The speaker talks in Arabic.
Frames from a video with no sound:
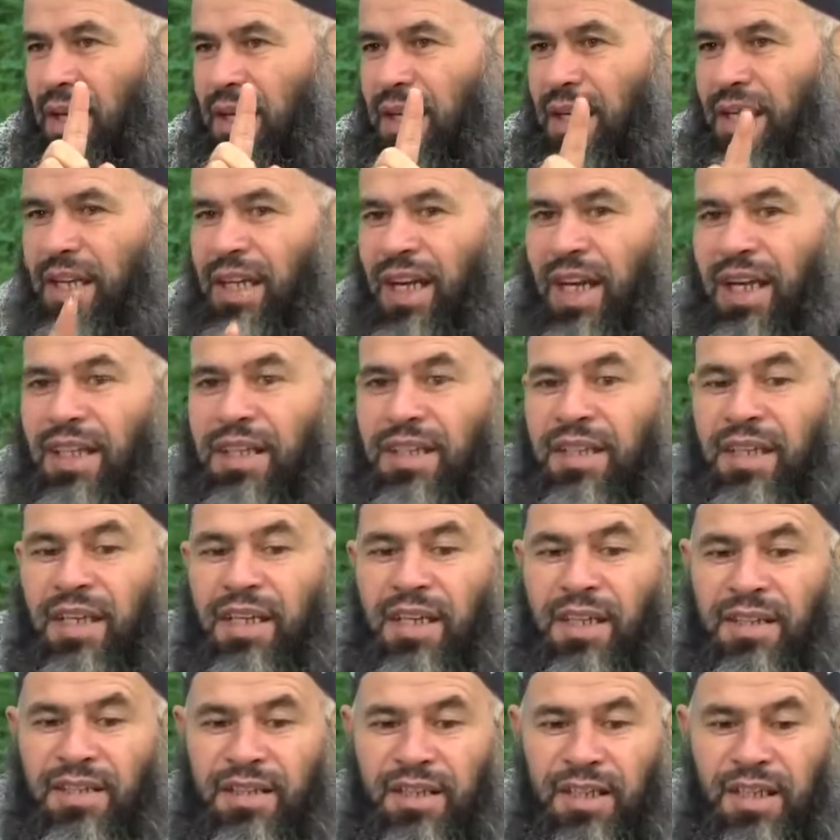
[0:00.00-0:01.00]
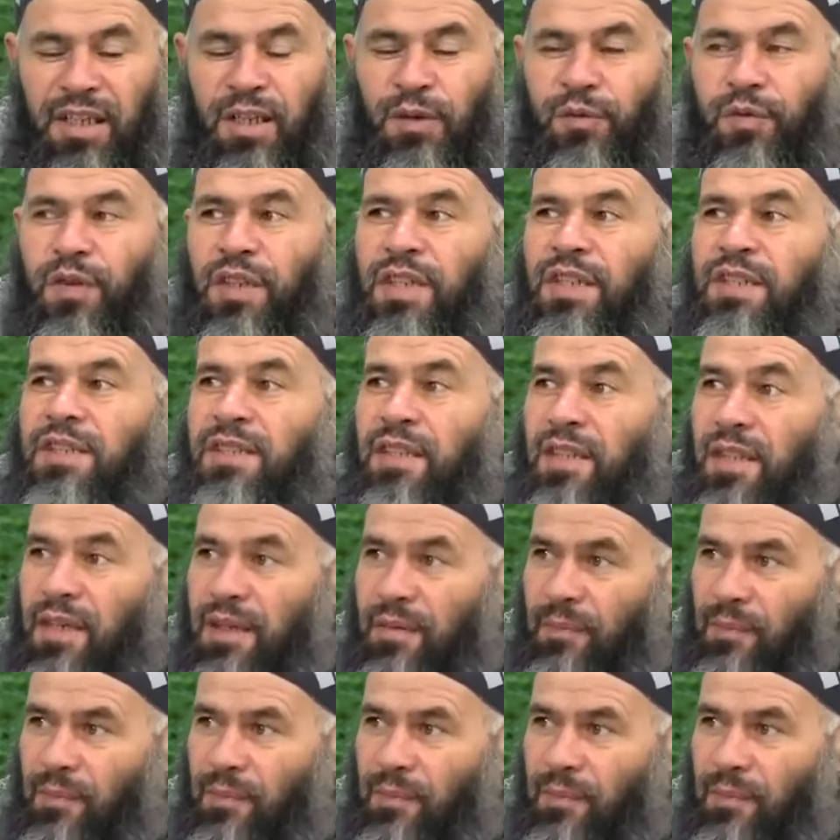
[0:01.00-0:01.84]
يعني حتى يصير في سن